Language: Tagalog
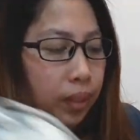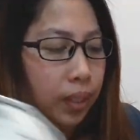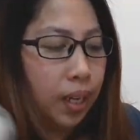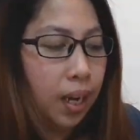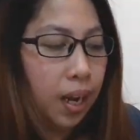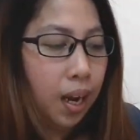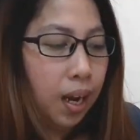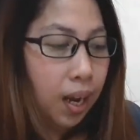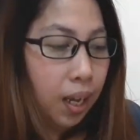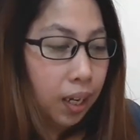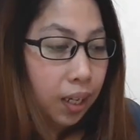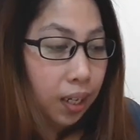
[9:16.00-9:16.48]

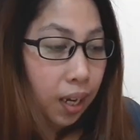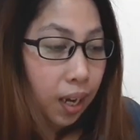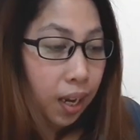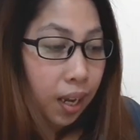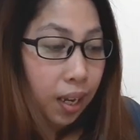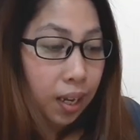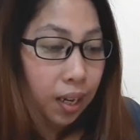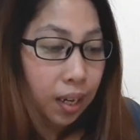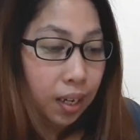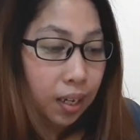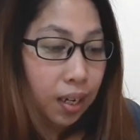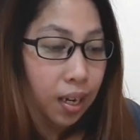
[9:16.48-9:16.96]

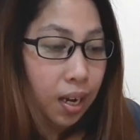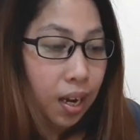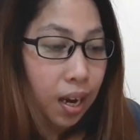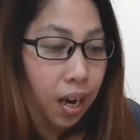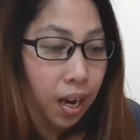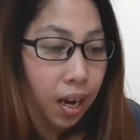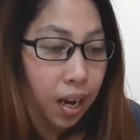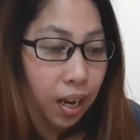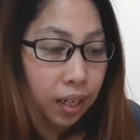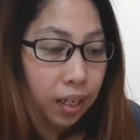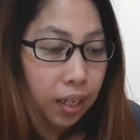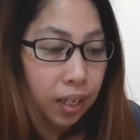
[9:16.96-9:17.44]
Nilalagla,
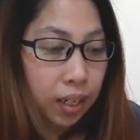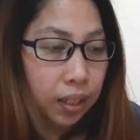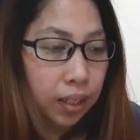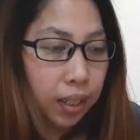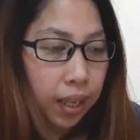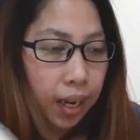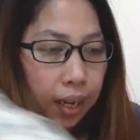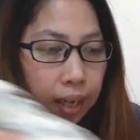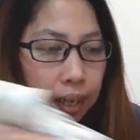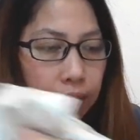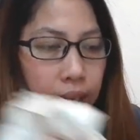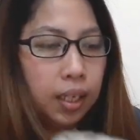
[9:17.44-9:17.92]
nilalagyan
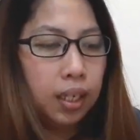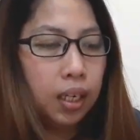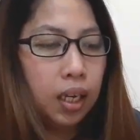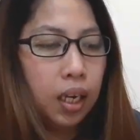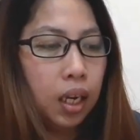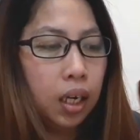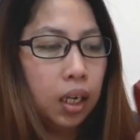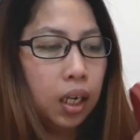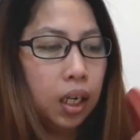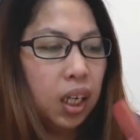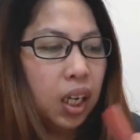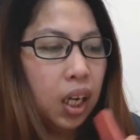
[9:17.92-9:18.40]
talaga
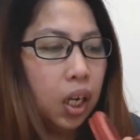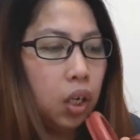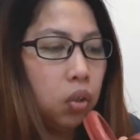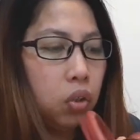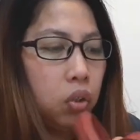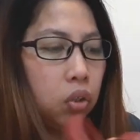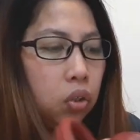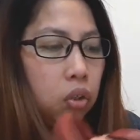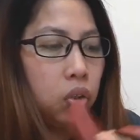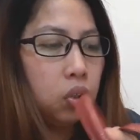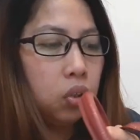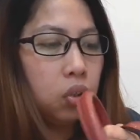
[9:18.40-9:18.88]
nila ng
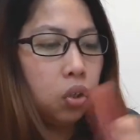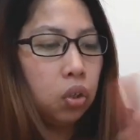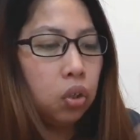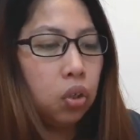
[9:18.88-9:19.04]
ganun, no?